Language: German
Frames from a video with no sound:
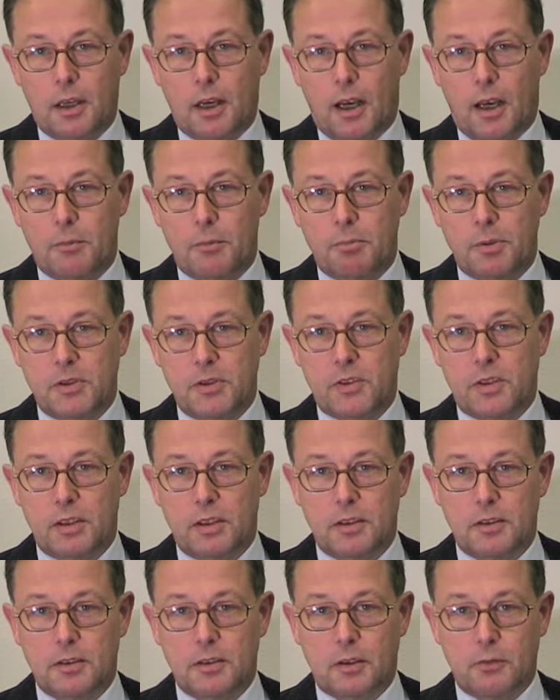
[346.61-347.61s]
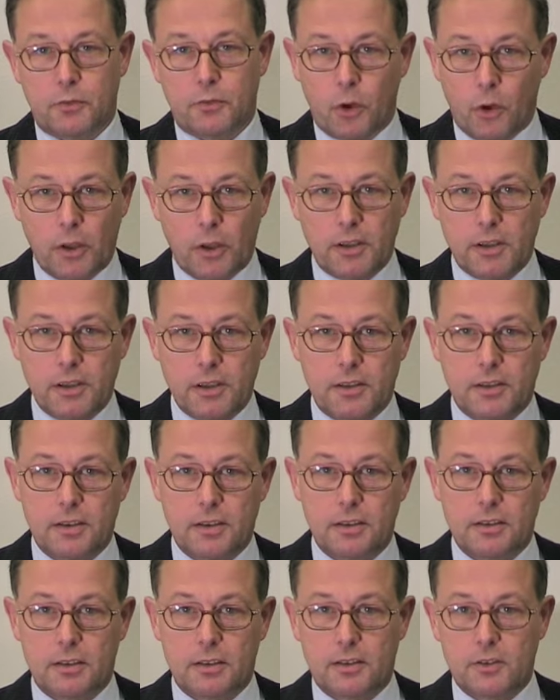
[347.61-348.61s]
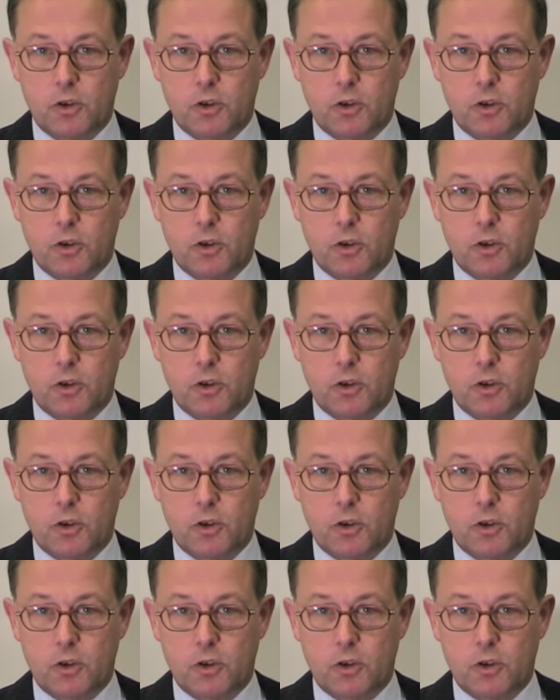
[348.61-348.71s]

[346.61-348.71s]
ein bisschen geflirtet.